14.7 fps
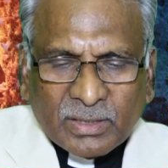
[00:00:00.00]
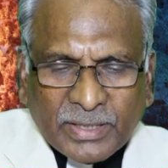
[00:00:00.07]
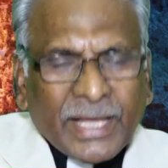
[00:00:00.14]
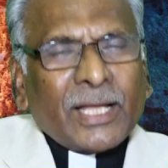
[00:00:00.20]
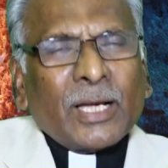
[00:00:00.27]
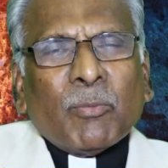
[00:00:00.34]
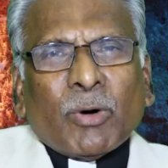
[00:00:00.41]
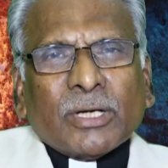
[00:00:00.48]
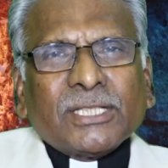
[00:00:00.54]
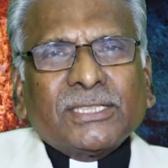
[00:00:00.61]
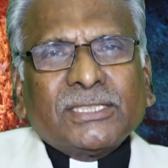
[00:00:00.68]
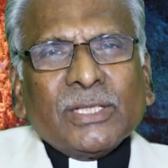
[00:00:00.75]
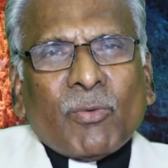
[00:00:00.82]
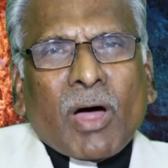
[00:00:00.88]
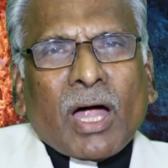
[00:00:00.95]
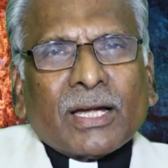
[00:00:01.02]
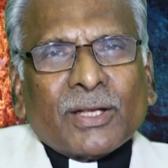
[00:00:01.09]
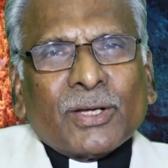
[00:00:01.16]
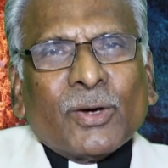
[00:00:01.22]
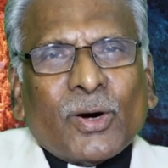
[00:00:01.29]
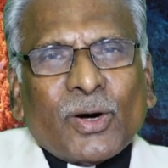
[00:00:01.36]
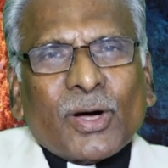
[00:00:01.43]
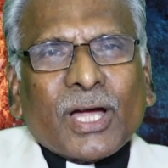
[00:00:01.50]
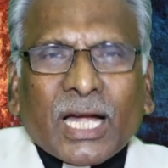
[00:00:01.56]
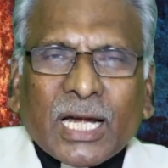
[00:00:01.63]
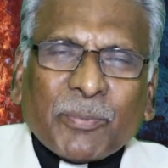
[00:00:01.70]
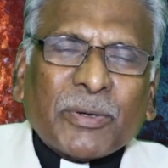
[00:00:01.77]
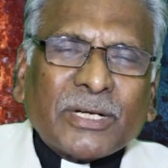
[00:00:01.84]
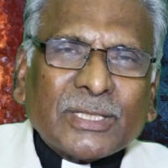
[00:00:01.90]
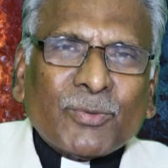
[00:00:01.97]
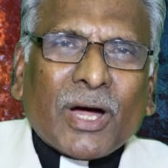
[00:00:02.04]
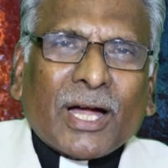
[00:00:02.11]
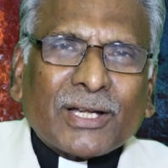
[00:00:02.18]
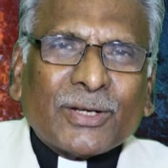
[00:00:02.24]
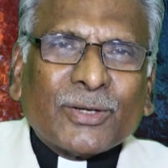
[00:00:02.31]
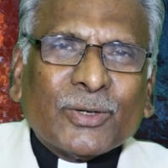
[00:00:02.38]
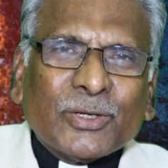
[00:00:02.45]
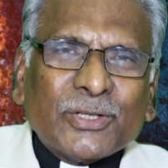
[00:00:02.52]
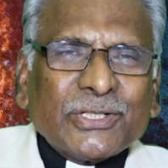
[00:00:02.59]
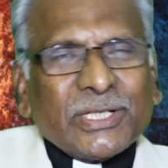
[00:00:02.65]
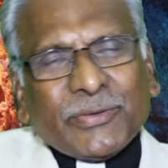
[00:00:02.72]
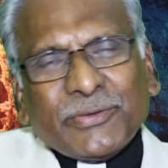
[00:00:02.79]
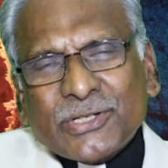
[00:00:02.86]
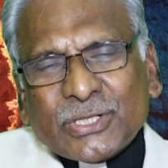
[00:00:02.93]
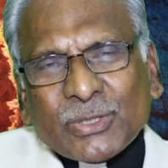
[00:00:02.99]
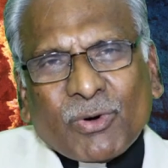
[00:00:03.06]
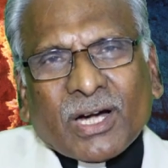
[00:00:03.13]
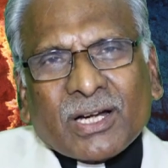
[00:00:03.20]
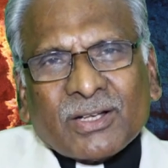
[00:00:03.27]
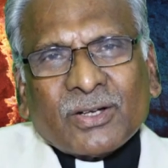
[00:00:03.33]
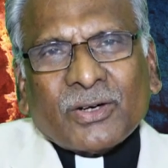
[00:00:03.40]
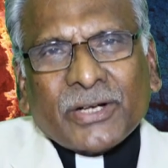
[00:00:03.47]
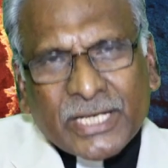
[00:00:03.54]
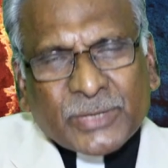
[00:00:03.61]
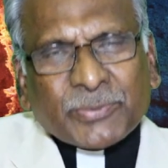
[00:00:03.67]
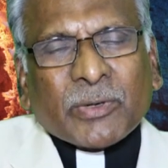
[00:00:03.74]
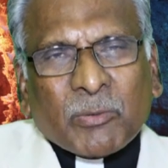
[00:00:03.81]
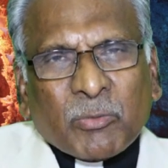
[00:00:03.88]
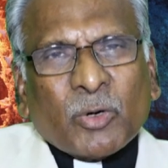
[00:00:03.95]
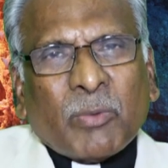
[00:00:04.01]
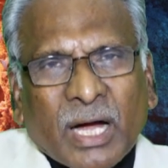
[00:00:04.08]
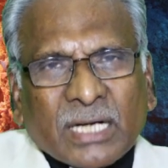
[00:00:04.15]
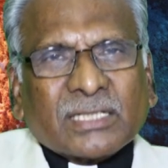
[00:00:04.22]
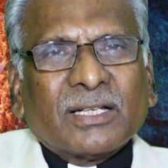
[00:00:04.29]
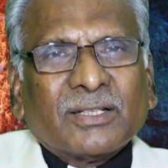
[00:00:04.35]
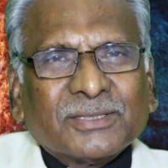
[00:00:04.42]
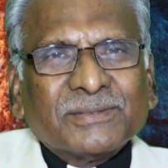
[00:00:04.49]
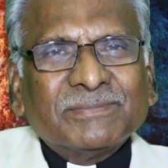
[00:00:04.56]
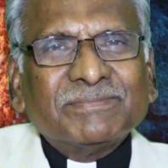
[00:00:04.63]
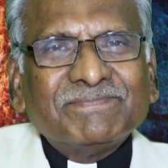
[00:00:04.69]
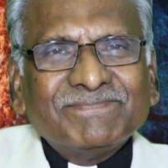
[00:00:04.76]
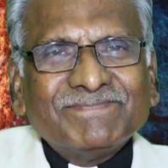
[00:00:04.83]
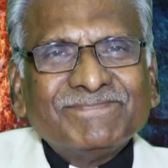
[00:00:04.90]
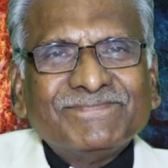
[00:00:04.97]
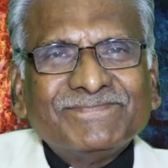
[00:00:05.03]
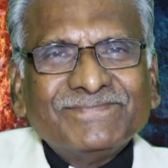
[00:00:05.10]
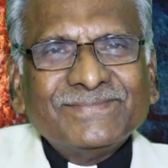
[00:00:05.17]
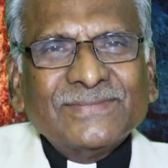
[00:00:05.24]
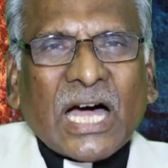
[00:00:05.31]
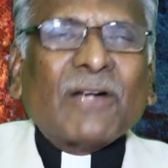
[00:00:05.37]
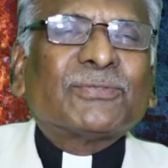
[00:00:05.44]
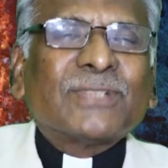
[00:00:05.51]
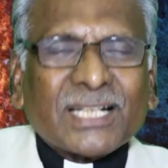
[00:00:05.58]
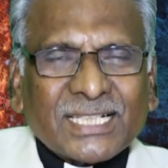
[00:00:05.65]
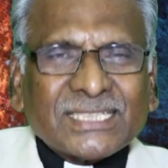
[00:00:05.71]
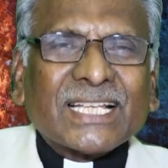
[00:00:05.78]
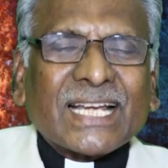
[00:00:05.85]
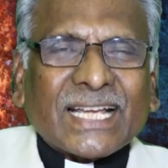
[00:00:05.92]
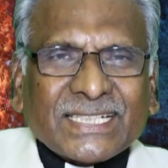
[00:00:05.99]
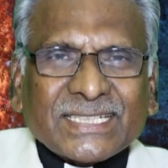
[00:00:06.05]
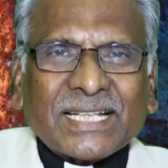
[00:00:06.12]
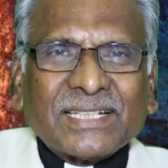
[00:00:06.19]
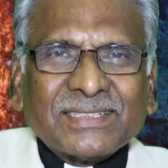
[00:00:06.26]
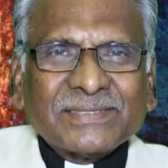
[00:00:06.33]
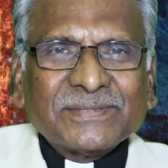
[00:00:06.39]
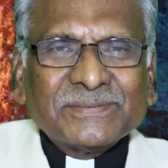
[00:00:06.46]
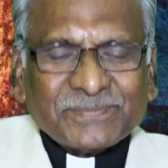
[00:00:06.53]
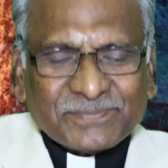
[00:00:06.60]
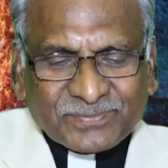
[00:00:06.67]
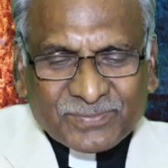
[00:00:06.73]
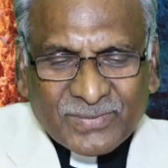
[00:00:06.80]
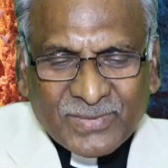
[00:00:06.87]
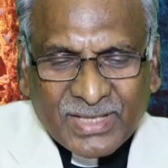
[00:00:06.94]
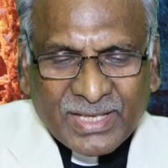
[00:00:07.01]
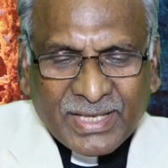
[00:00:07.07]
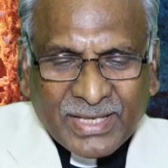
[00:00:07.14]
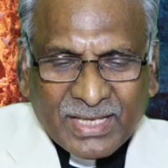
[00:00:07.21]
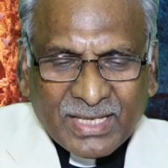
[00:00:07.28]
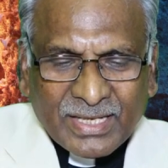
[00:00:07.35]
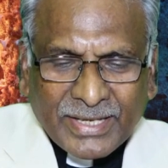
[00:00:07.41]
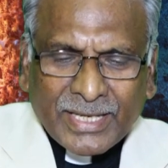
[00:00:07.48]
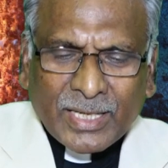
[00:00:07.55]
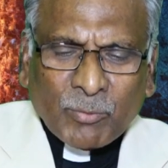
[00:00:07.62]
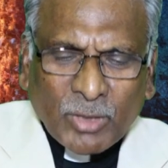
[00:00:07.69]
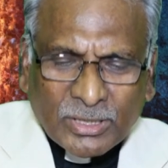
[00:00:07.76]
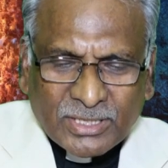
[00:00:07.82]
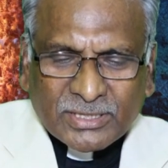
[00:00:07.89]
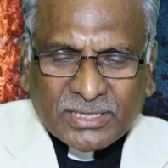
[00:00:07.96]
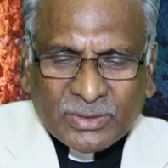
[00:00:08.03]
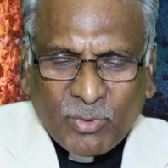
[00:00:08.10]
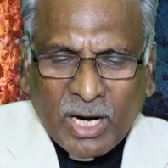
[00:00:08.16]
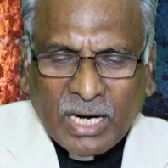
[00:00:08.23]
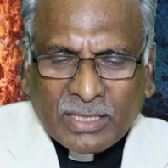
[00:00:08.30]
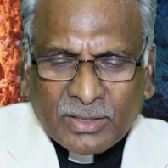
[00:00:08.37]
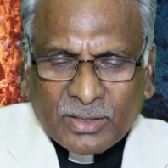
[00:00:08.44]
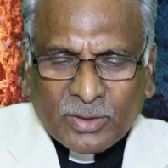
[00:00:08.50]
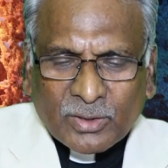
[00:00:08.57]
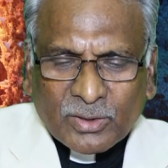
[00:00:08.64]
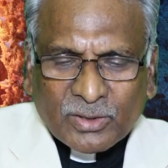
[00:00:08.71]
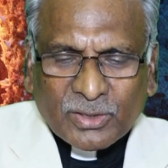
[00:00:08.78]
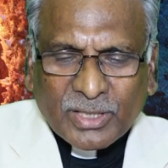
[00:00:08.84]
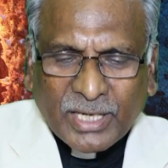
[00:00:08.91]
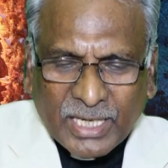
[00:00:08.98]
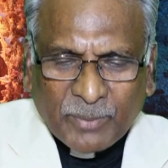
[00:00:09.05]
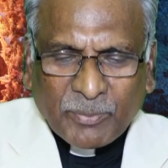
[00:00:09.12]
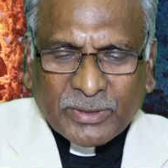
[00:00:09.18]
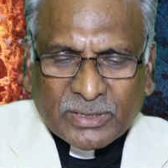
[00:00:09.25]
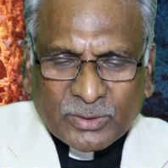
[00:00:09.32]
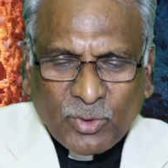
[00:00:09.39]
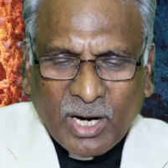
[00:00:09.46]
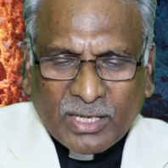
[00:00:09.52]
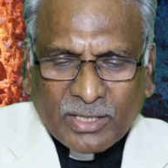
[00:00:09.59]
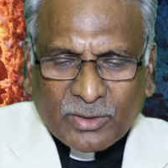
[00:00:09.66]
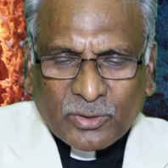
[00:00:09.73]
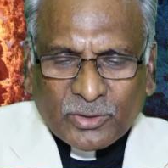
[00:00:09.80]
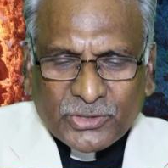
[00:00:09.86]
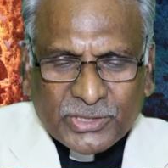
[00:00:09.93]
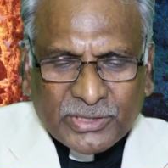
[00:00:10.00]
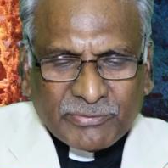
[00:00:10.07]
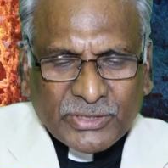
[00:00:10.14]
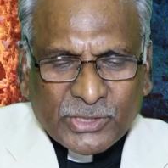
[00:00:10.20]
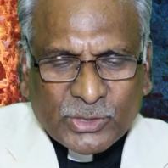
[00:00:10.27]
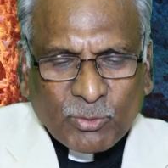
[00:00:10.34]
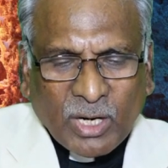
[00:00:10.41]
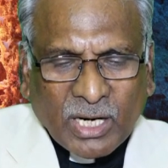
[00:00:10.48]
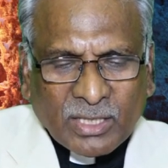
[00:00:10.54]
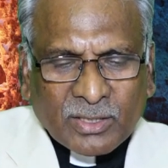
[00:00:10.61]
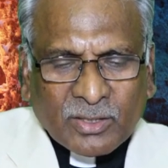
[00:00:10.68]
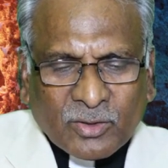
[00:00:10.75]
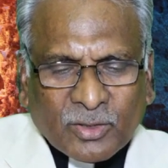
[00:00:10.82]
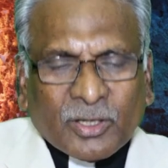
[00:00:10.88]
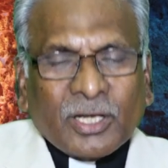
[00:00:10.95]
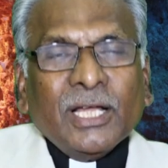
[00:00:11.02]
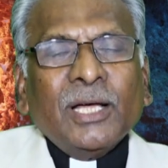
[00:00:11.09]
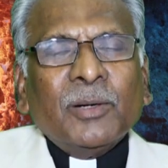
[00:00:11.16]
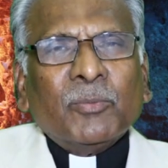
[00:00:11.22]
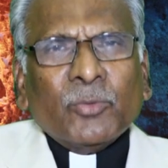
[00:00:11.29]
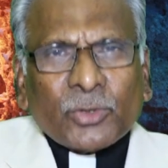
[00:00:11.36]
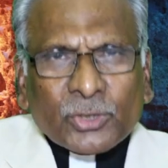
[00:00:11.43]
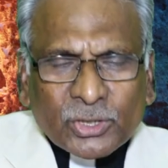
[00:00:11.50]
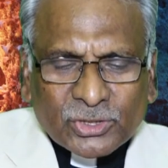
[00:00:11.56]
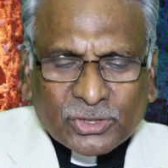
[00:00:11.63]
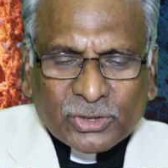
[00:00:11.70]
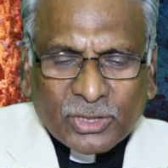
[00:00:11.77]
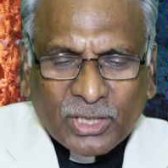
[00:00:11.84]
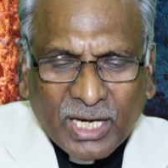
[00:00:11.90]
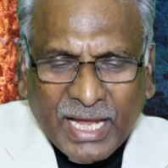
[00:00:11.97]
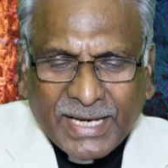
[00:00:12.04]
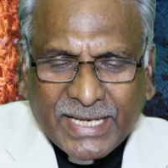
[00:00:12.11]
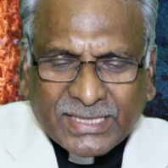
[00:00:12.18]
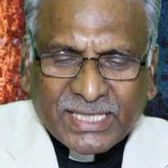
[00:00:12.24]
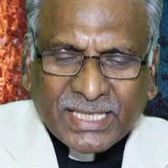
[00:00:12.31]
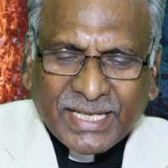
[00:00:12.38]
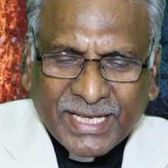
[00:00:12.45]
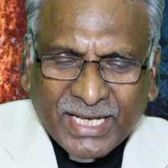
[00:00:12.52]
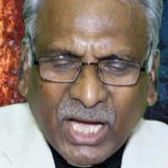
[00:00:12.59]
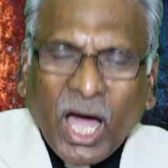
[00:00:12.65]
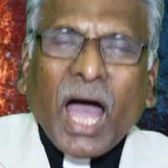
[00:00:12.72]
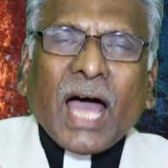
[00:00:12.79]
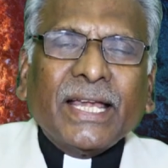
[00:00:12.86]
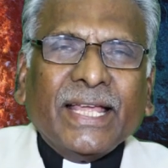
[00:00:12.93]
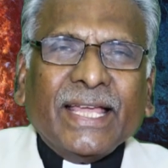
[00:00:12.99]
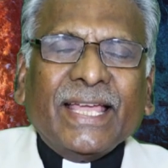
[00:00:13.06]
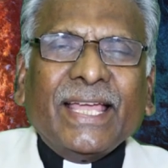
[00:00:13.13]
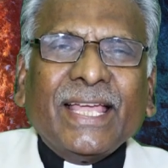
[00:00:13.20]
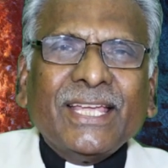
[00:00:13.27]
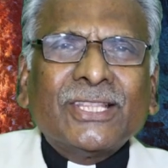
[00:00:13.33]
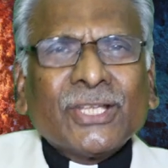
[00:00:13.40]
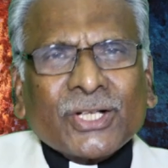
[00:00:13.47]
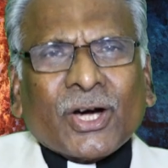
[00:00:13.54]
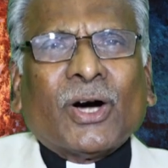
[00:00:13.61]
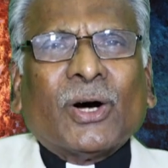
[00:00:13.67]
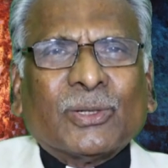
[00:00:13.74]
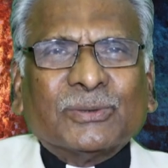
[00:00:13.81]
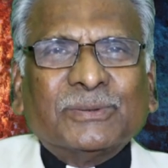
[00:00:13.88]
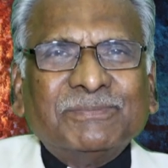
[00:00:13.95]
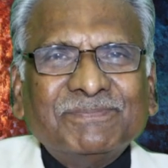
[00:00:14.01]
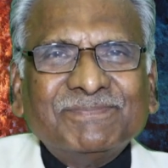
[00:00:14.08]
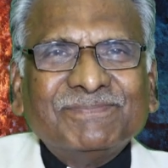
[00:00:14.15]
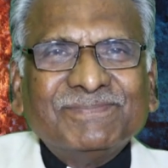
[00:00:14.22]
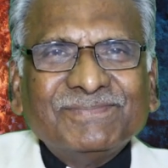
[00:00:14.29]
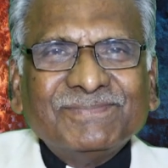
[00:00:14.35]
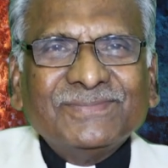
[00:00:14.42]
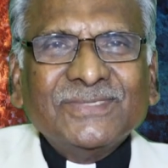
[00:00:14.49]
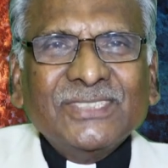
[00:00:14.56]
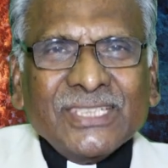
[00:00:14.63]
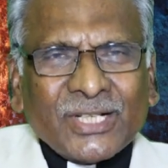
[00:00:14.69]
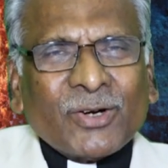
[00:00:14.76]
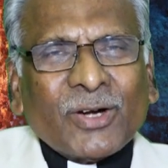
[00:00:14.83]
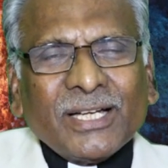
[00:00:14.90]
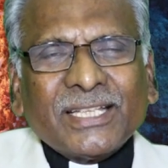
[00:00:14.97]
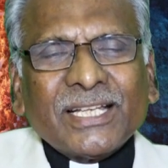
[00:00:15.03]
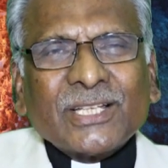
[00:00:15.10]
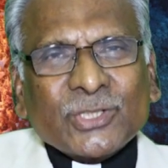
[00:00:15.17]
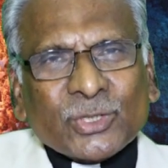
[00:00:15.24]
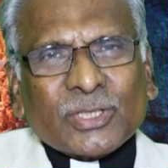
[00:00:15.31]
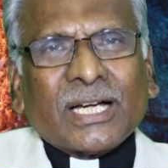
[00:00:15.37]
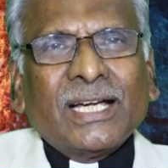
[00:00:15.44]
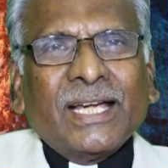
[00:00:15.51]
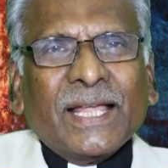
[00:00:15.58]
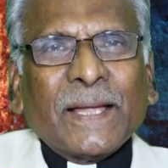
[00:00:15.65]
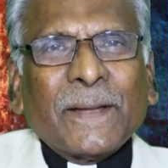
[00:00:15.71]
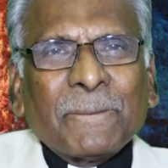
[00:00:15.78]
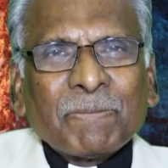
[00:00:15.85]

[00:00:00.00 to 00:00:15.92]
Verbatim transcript: నేను మొదటి వాడను కడపటి వాడను జీవించువాడను యేసుప్రభు మాటలు ఆఫ్టర్ రిజరక్షన్ నేను మొదటి వాడను కడపటి వాడను జీవించువాడను మృతుడునైతిని కానీ ఇదిగో ఇదిగో అంటే చూడండి